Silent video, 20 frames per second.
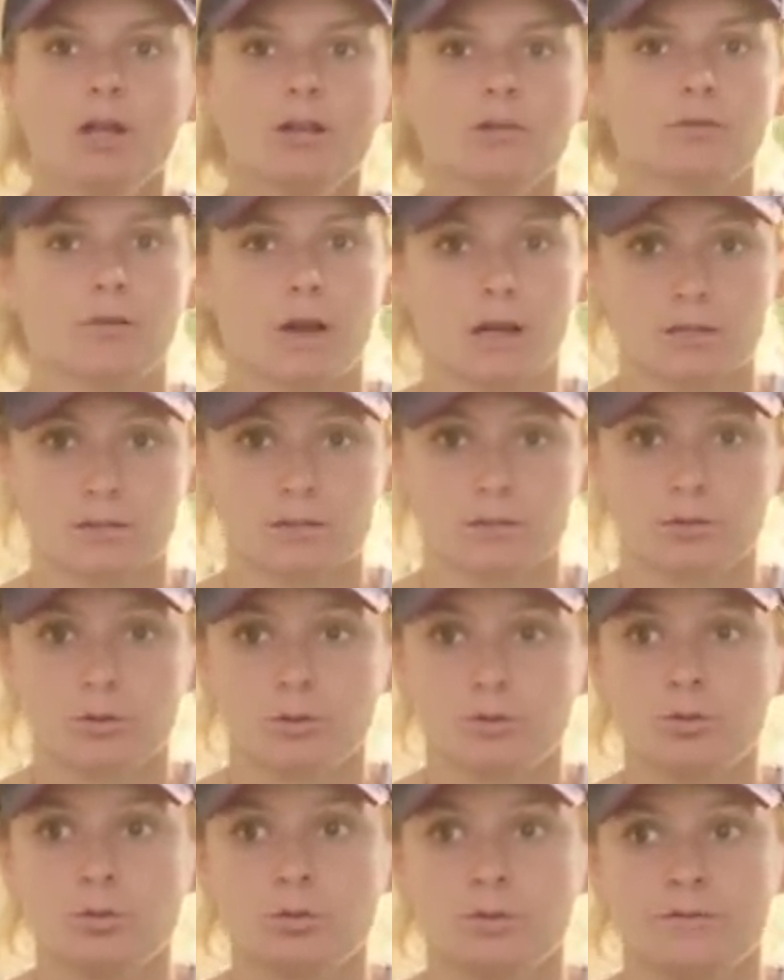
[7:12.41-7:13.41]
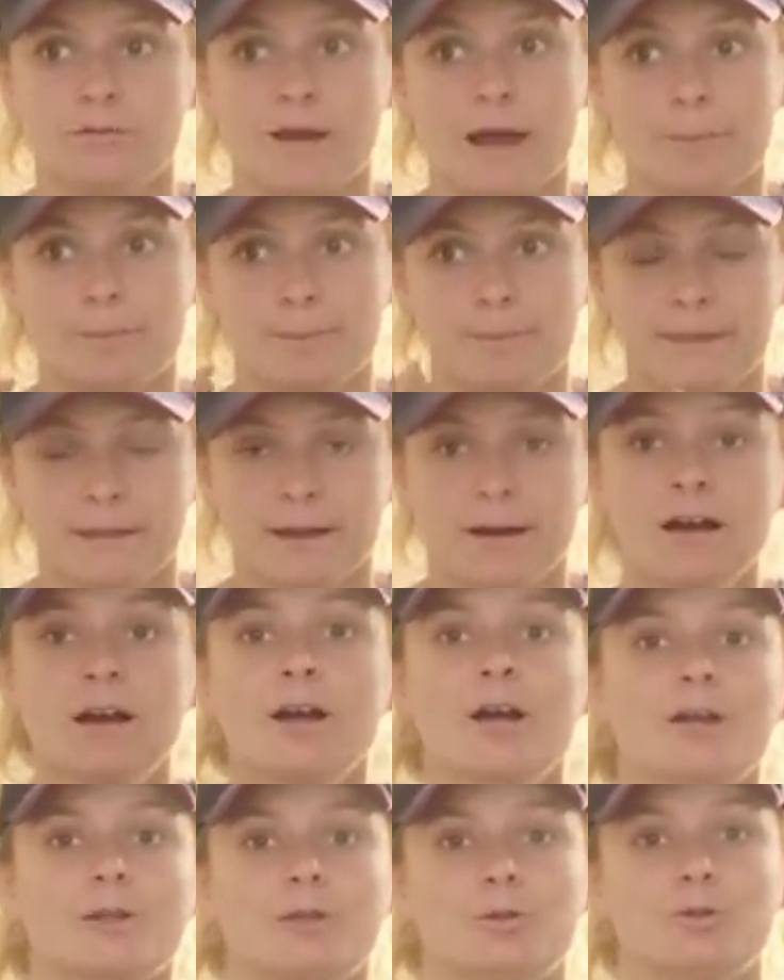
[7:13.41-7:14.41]
Donc voilà, Sangoku va bien.
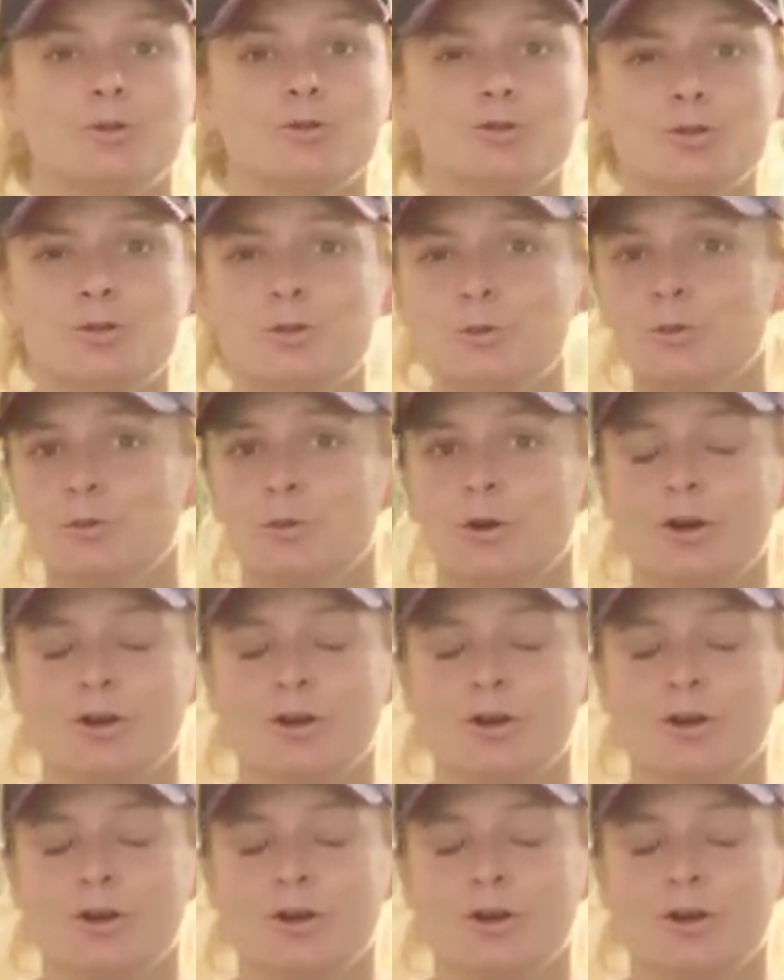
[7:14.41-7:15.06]
Donc du coup,